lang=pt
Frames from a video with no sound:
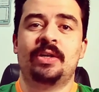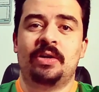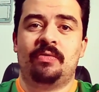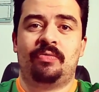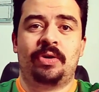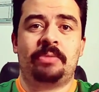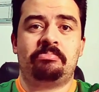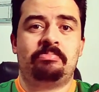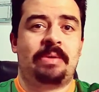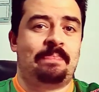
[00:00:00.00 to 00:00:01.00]
foi
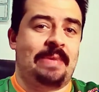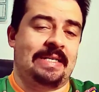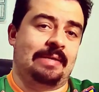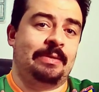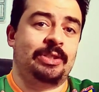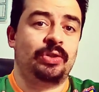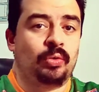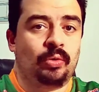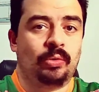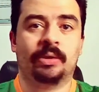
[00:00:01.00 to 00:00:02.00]
basicamente
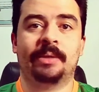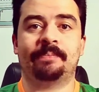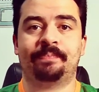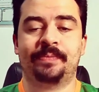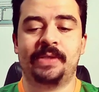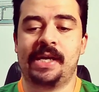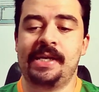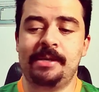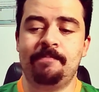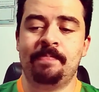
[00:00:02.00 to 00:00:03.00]
nulo. Né? E
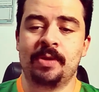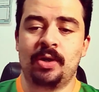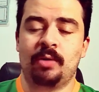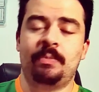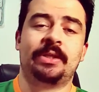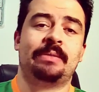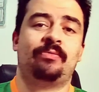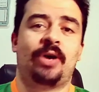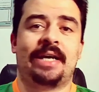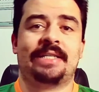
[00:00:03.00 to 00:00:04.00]
aí primeiro tempo
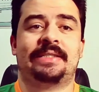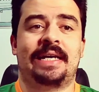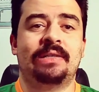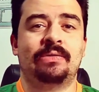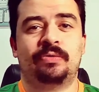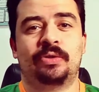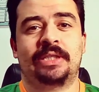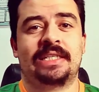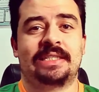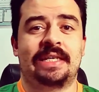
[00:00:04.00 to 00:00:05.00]
foi arrastado, o
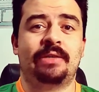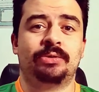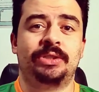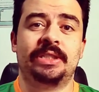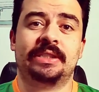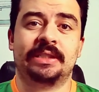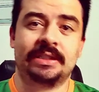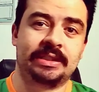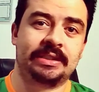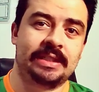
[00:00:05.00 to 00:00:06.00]
Fortaleza até não tinha
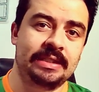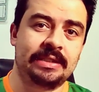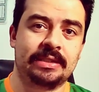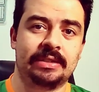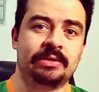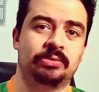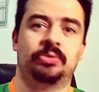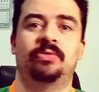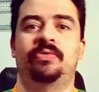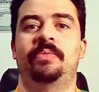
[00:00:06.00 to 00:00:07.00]
tantas chances, né? O
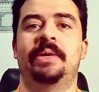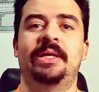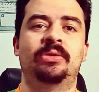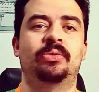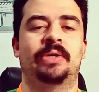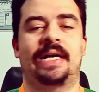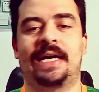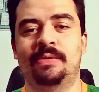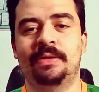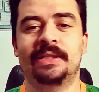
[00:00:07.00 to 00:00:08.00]
jogo foi bem
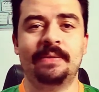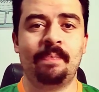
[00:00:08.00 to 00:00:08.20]
truncado ali.